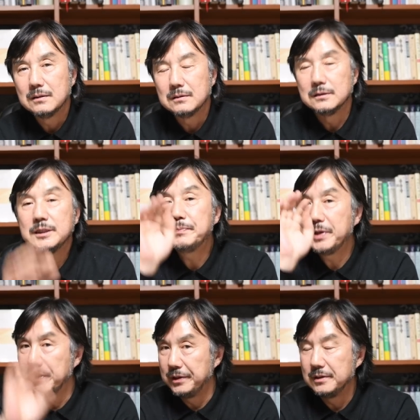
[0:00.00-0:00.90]

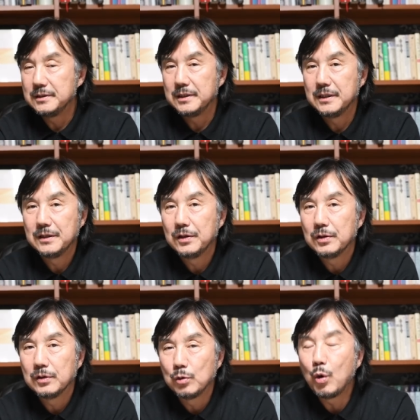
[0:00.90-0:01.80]
응집되어 있는지,
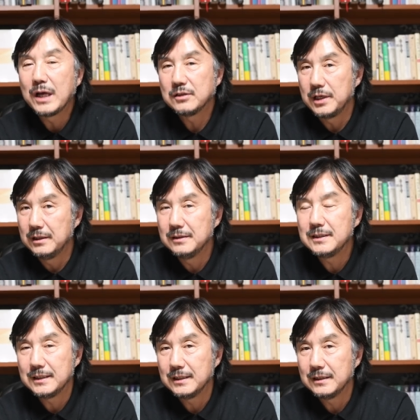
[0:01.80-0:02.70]
녹아져
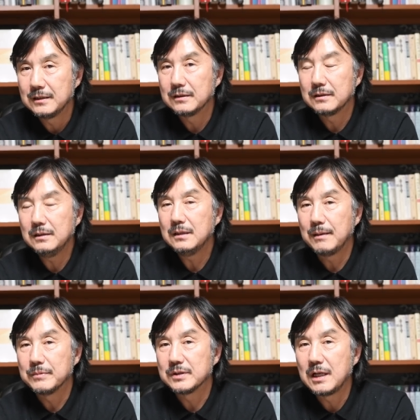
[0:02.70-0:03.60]
있는지 이런 것을
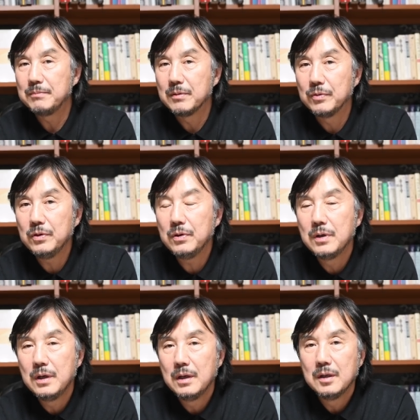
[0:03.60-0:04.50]
한번 살펴볼
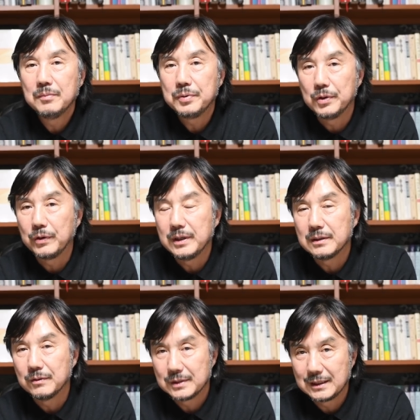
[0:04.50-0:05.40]
필요가
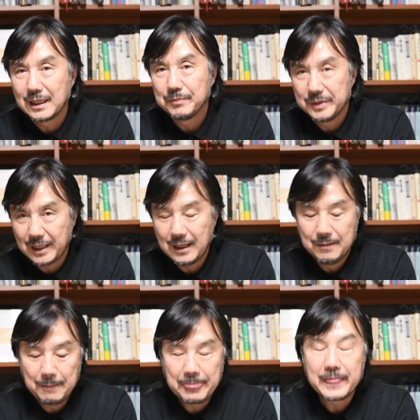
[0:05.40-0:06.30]
있다고 생각합니다.
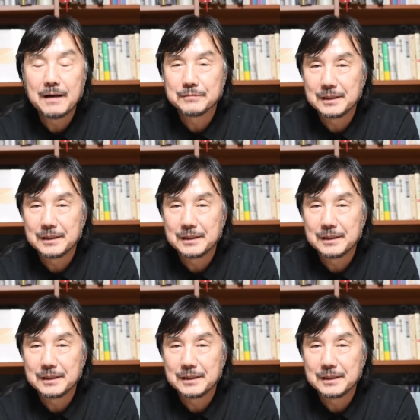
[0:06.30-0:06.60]
다음